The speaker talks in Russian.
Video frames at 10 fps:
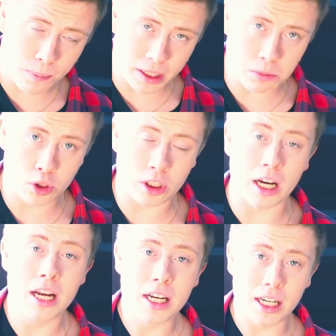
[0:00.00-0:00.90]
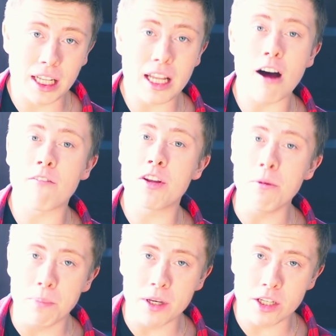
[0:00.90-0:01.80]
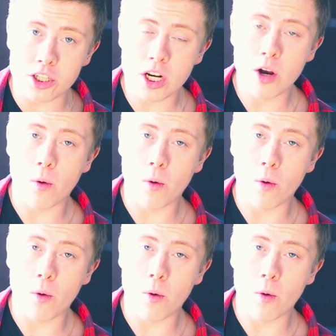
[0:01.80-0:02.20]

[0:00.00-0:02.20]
потому что главный бич